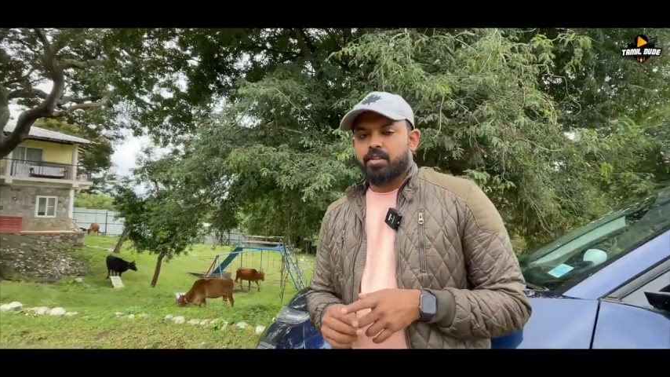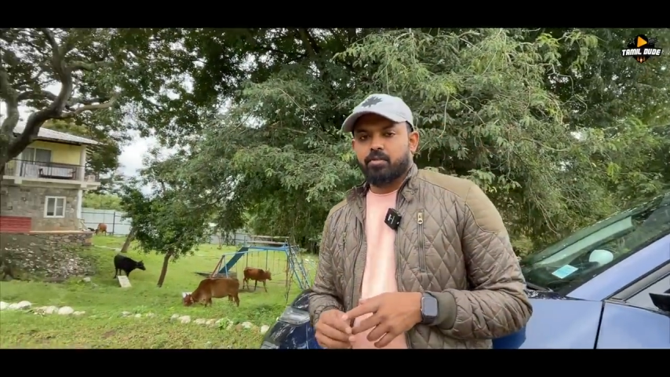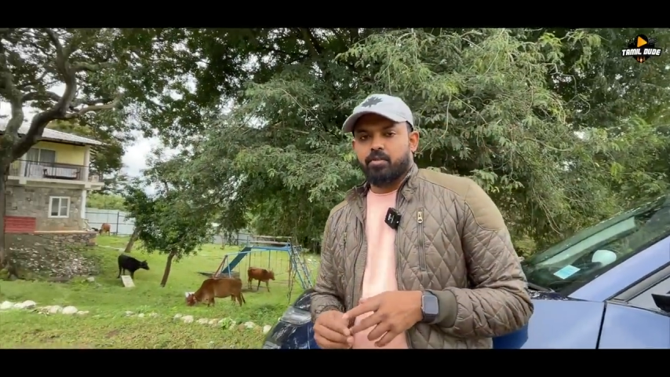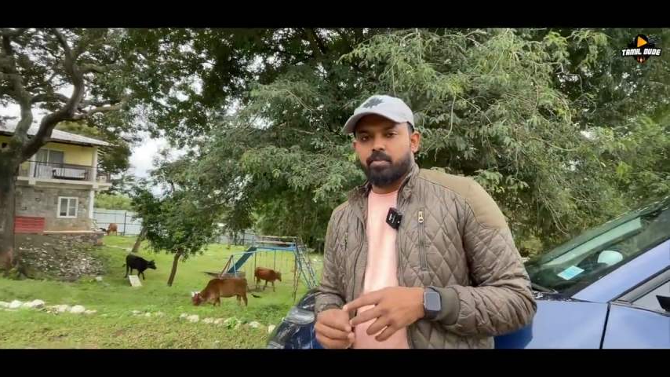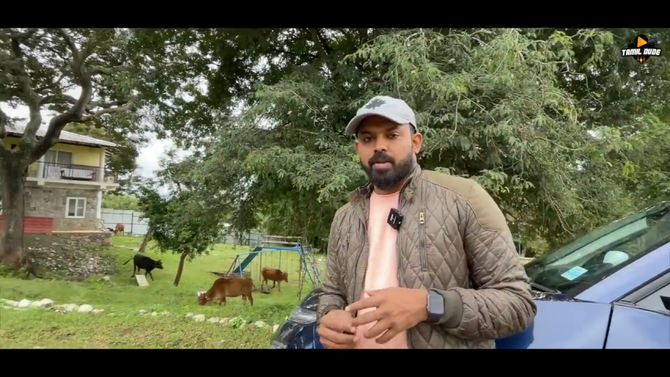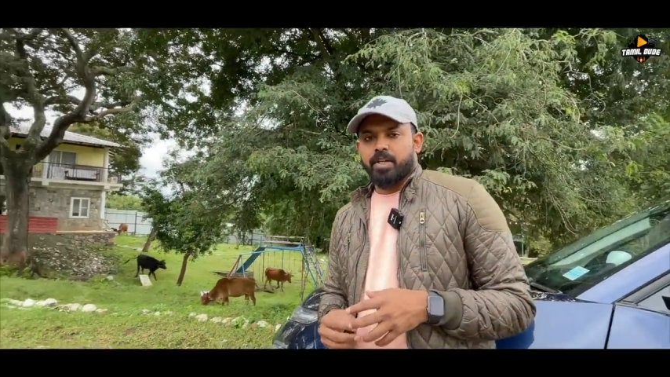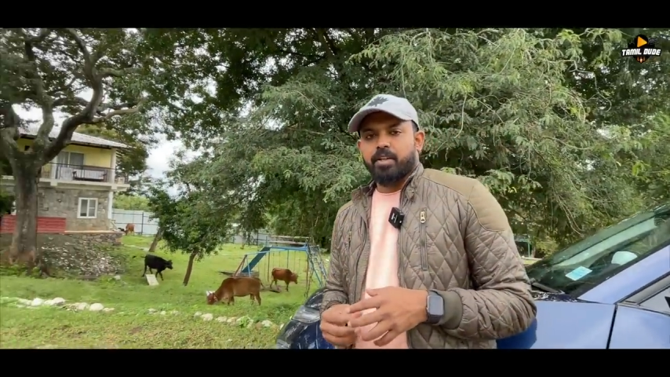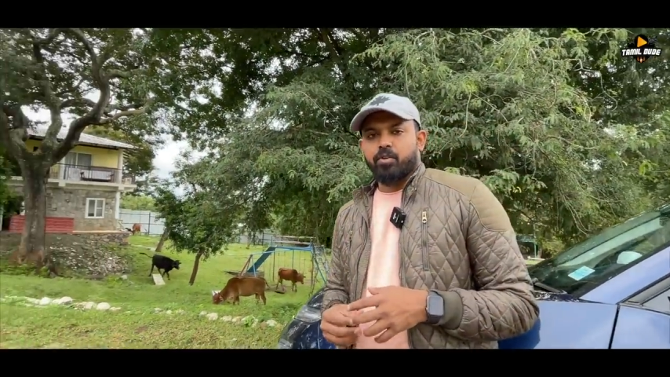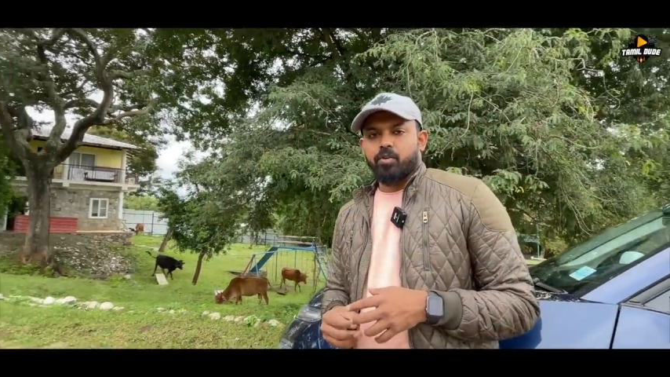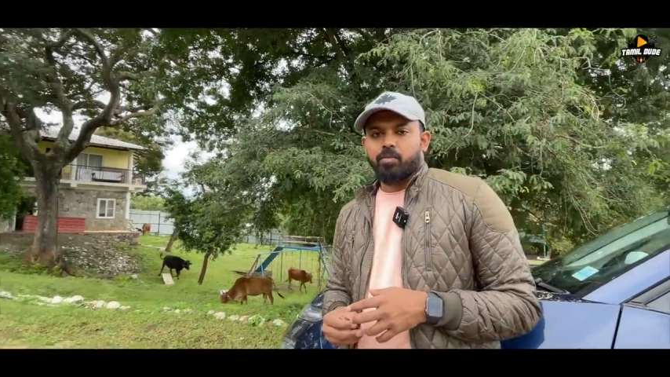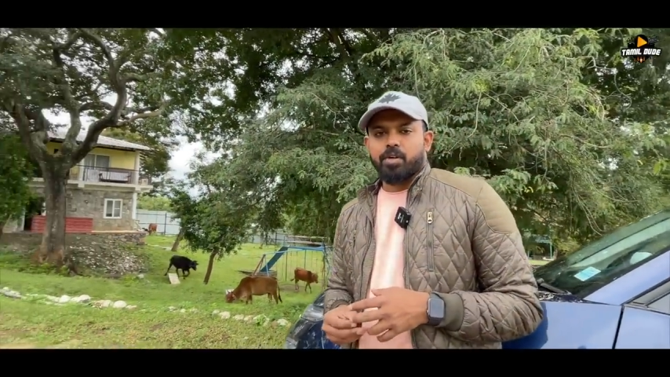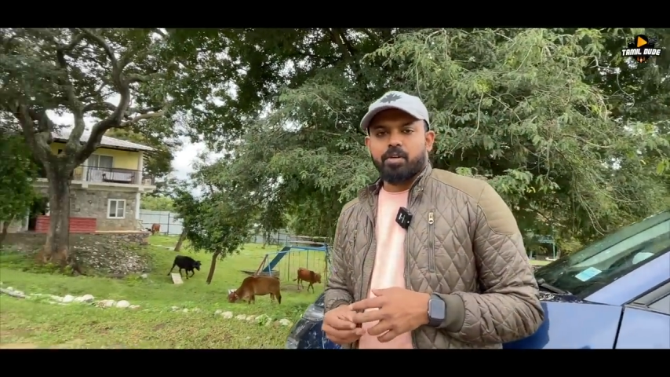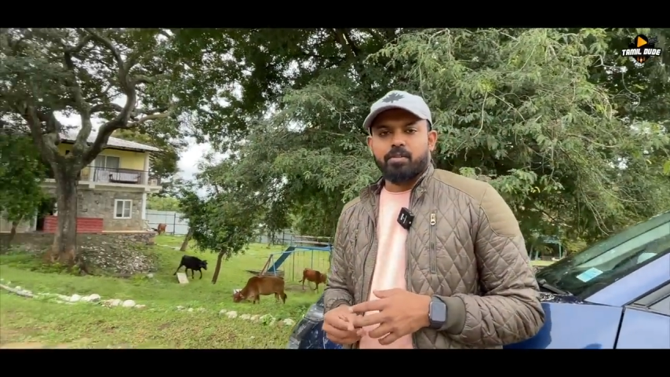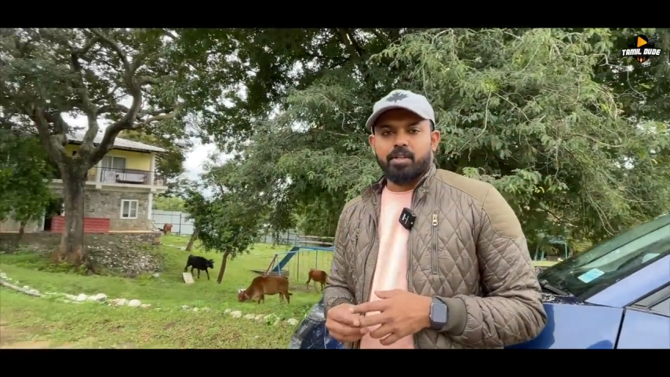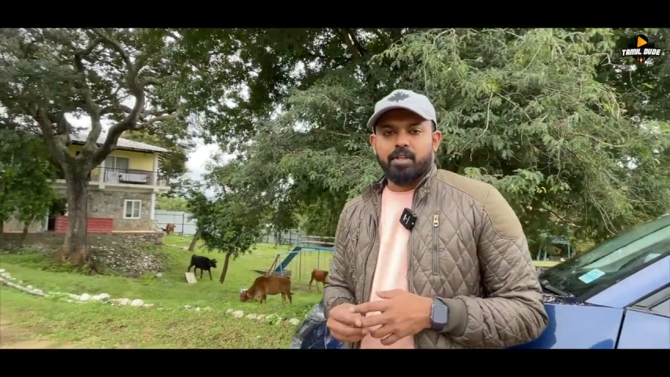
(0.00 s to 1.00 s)
ஒரு பெரிய
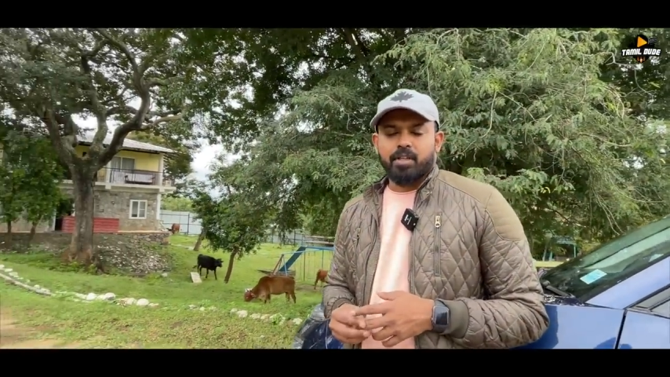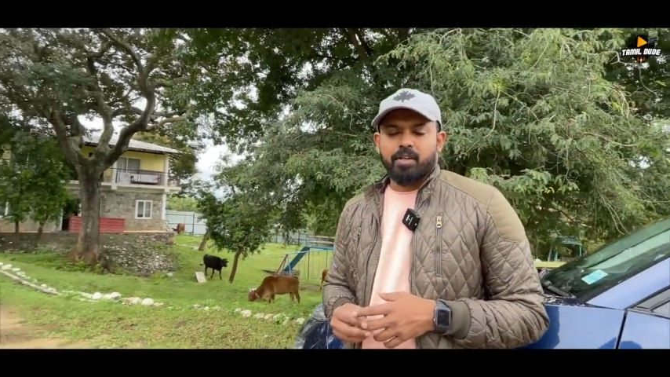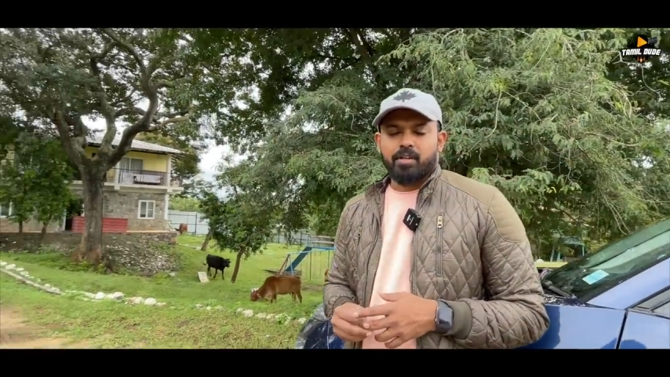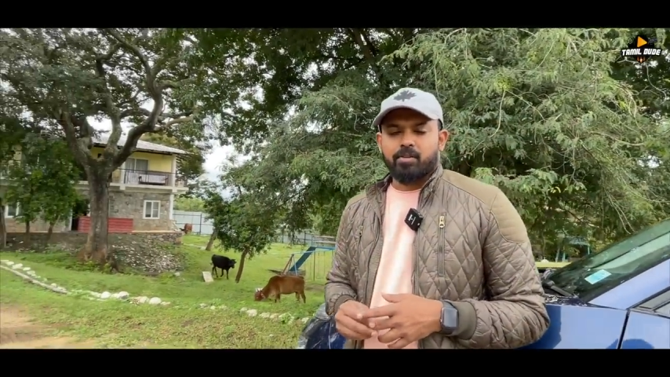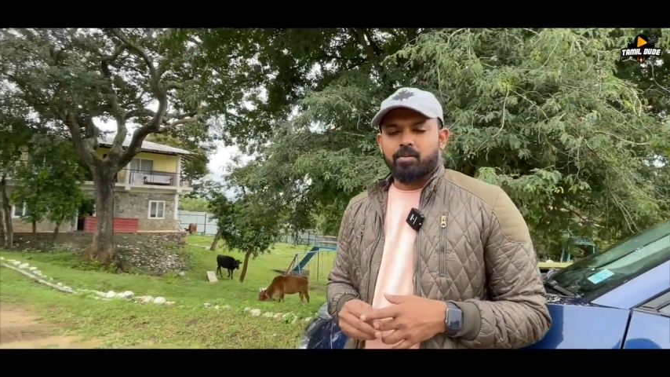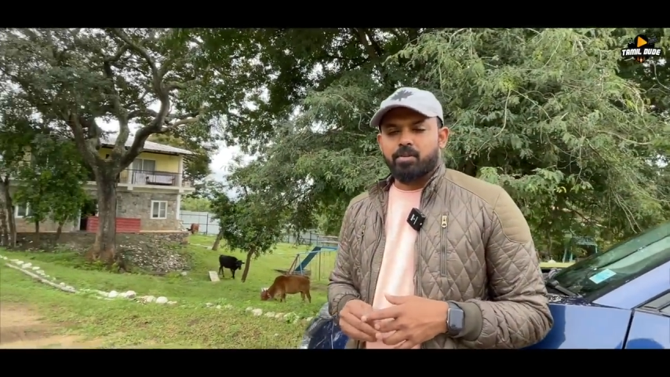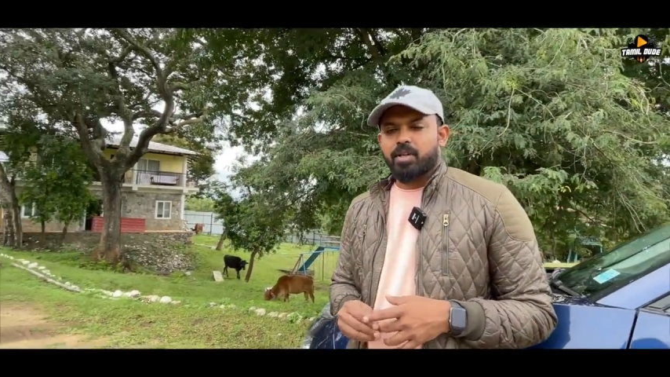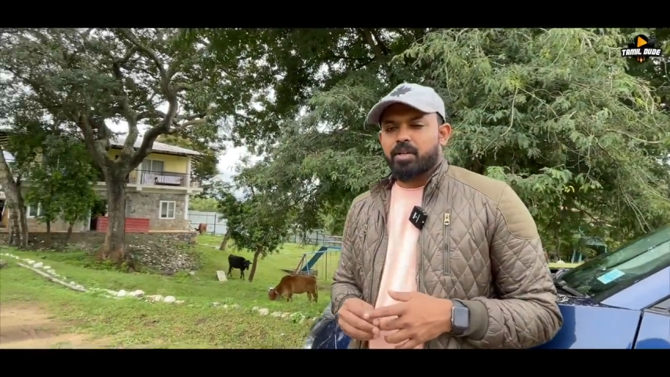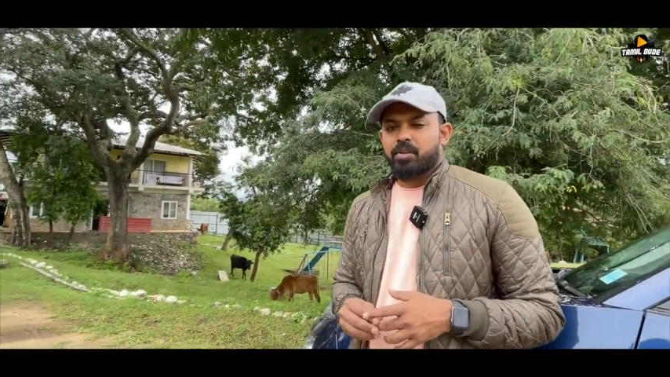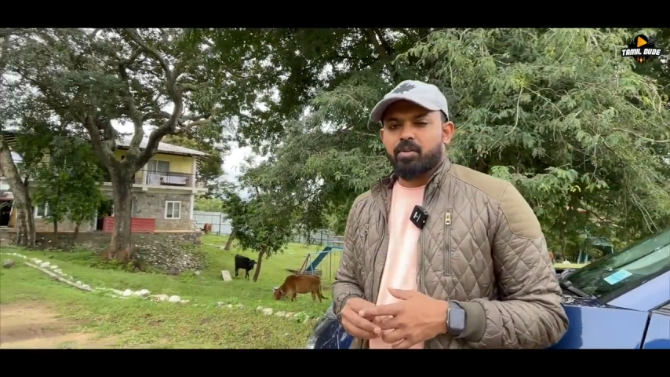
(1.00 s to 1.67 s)
குரூப்பாக வந்தீங்கன்னா கூட